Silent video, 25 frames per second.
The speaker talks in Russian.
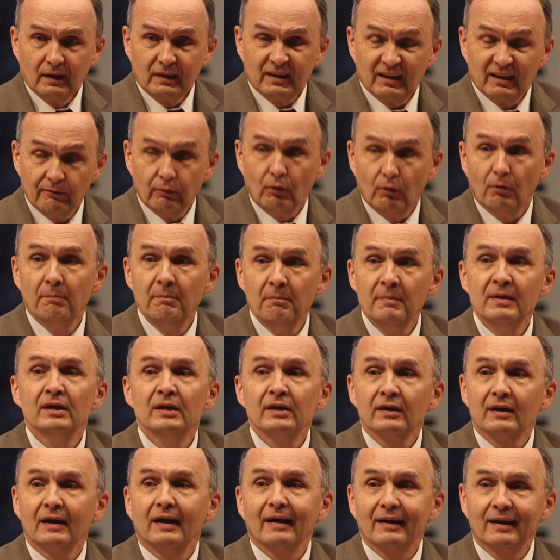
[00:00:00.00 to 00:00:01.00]
того
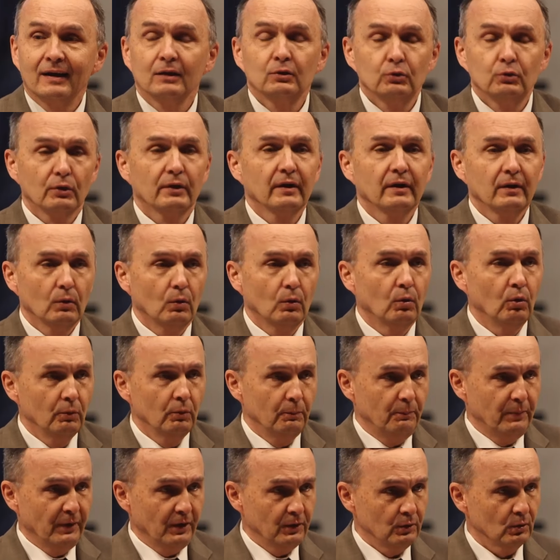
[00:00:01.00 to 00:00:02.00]
мира, который
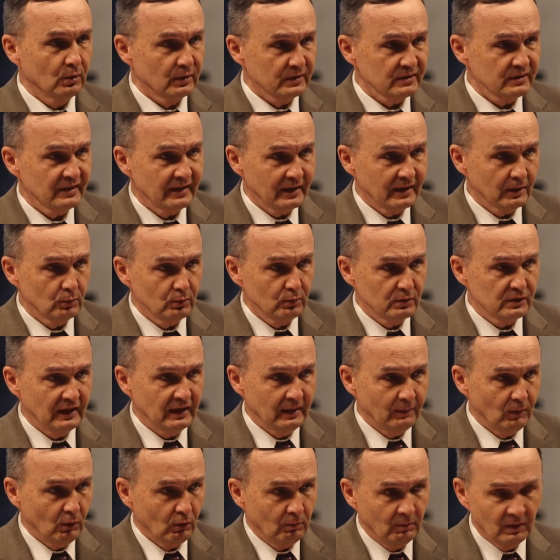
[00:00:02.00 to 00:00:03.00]
Он принес на эту
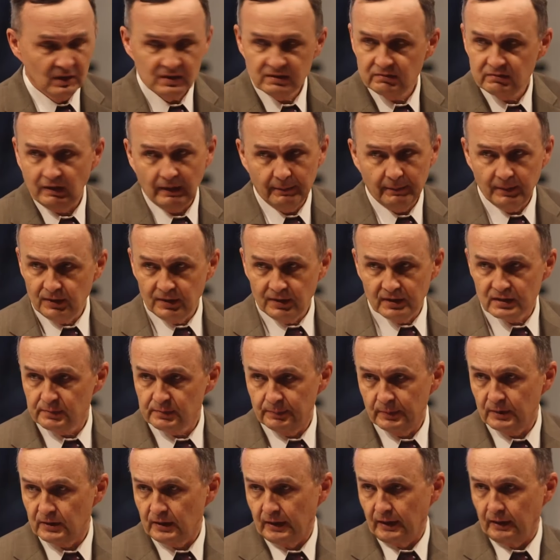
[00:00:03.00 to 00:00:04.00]
землю, мы с вами не
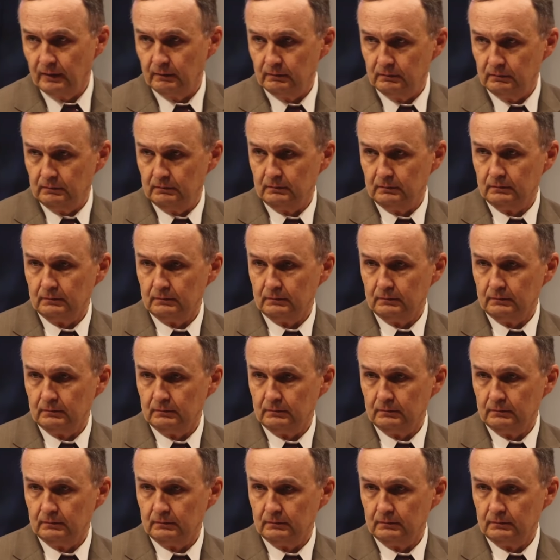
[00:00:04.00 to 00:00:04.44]
испытаем.